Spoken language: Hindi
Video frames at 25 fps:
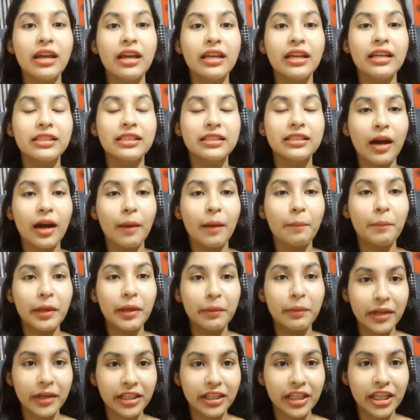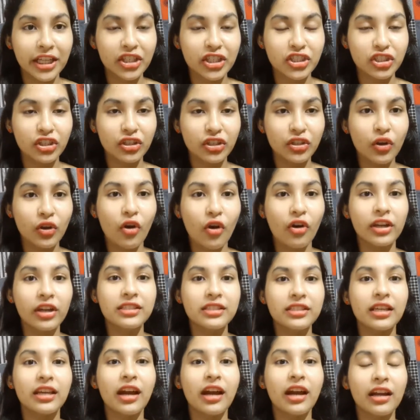इसका पिगमेंटेशन और
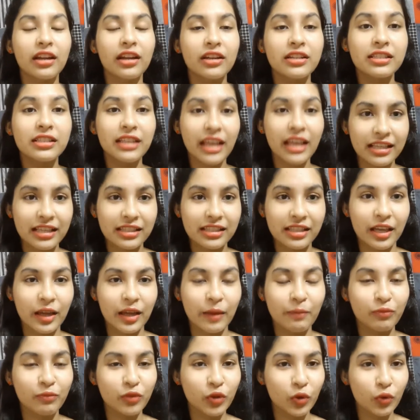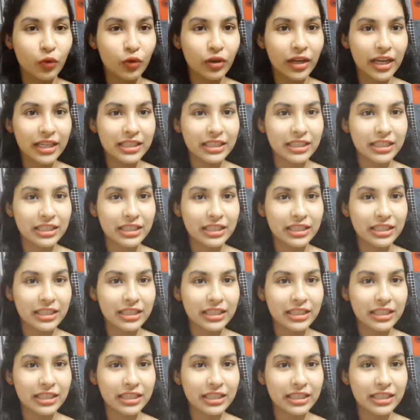इसके कलर्स कैसे है तो लेट्स